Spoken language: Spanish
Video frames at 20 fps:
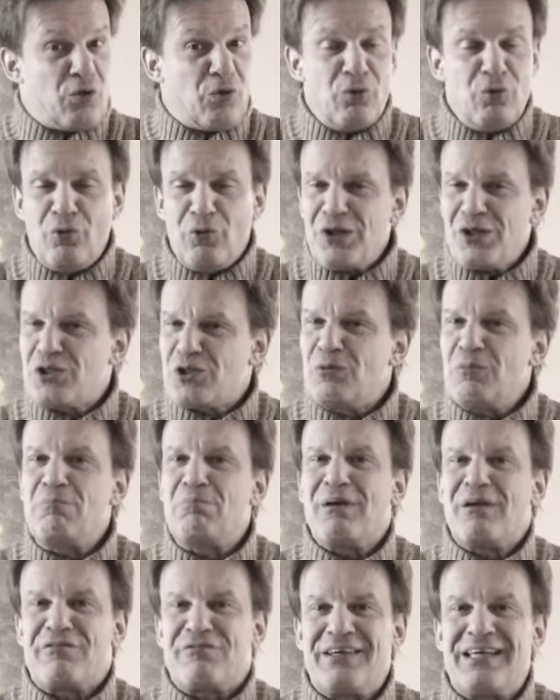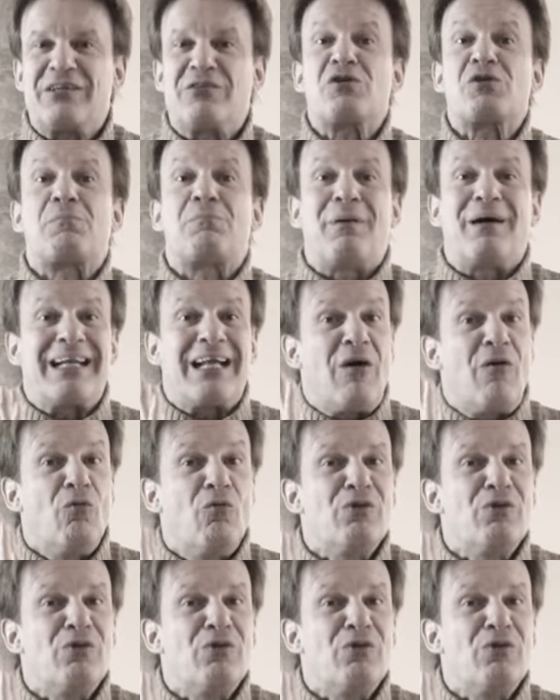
colores son perfectos para